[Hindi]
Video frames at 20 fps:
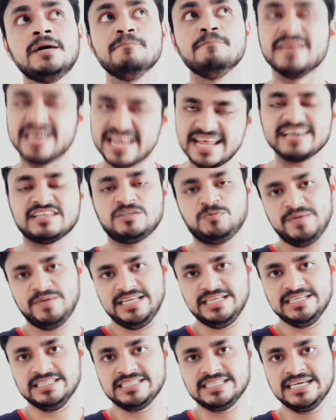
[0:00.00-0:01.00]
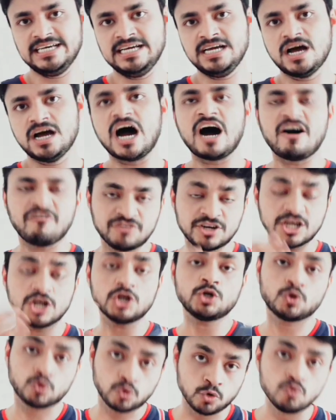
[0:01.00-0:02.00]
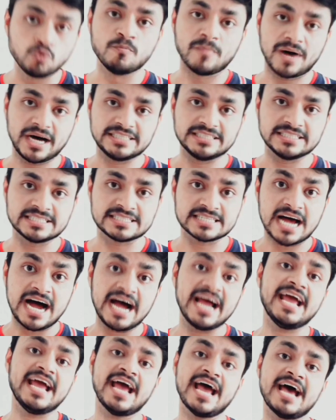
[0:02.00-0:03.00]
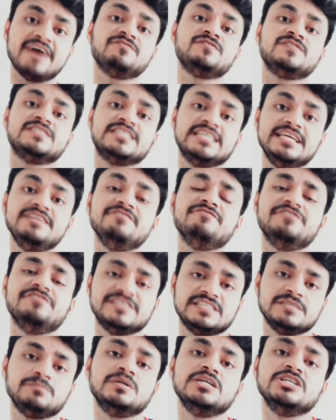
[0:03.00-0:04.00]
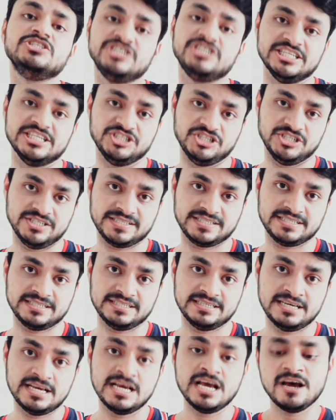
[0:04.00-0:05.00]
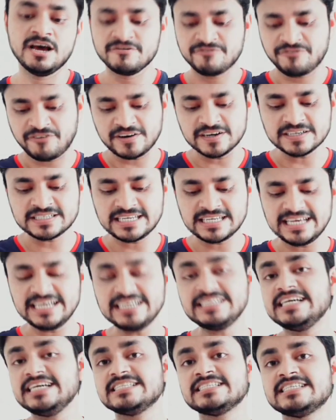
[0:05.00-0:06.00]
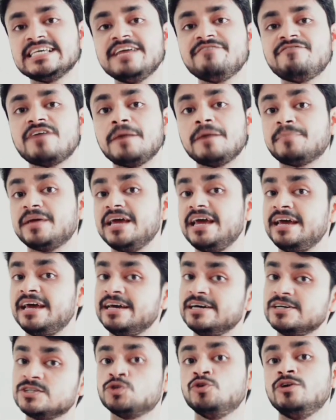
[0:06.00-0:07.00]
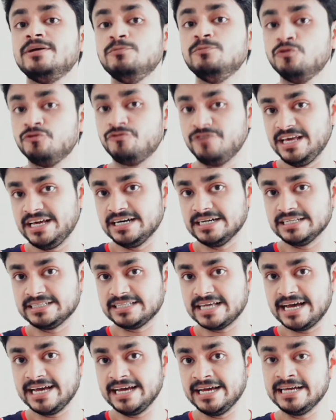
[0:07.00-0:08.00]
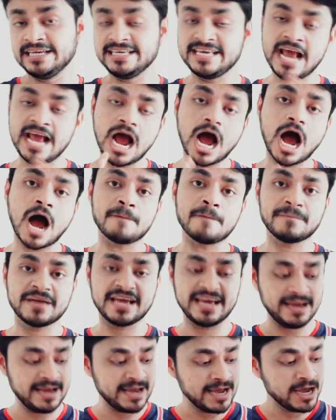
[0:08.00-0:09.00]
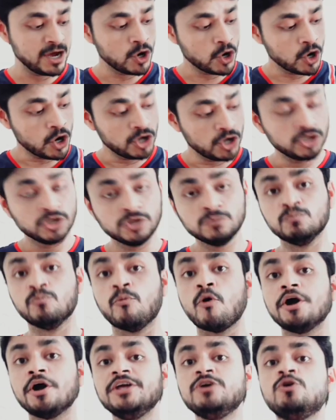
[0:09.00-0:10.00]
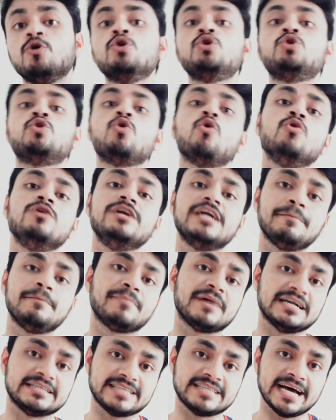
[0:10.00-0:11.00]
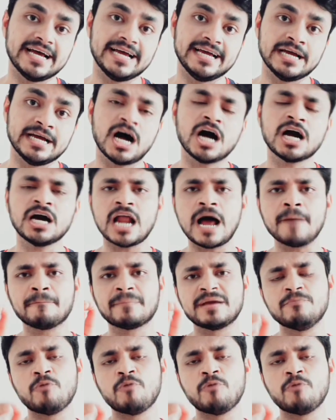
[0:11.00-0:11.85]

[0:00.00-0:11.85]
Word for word: मेरे एक्सपीरियंस से आफ्टर टू मंथ्स आई हैव सीन विजिबल चेंजेस फर्स्टली ये सिर्फ आपके हेयर्स को रिमूव नहीं करता है ये आपके बॉडी को टोन्ड अप करता है अगर आपके